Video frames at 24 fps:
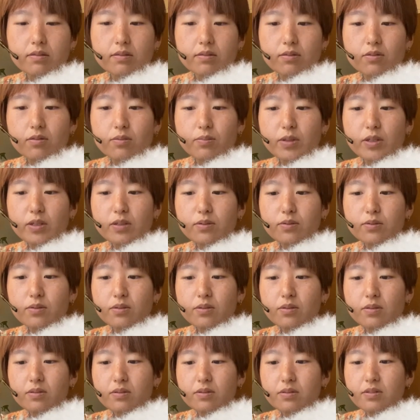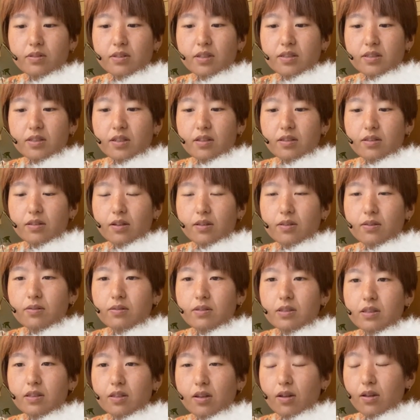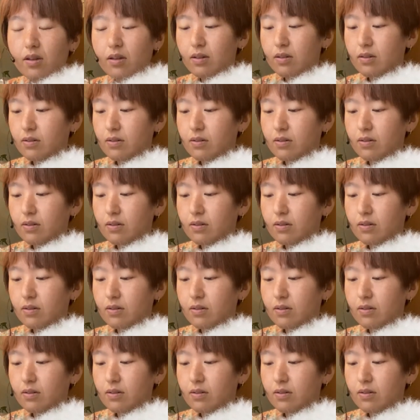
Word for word: コメントくださったのにね